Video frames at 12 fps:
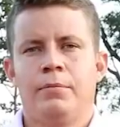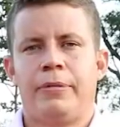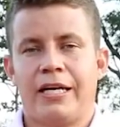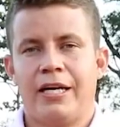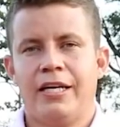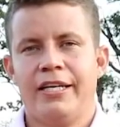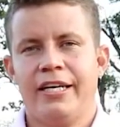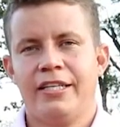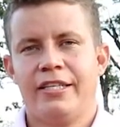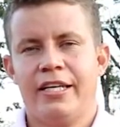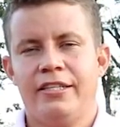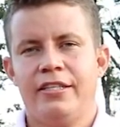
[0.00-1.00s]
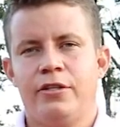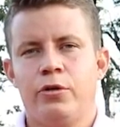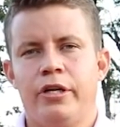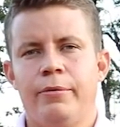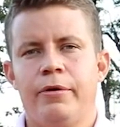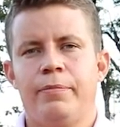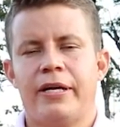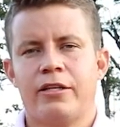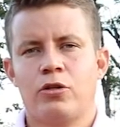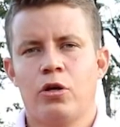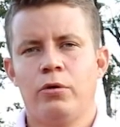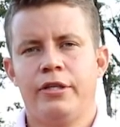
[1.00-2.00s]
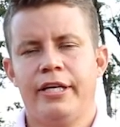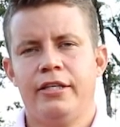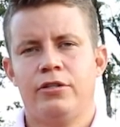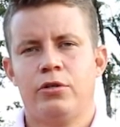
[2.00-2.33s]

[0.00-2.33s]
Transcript: Para la Liga de Tenis del Tolima y para todo el tenis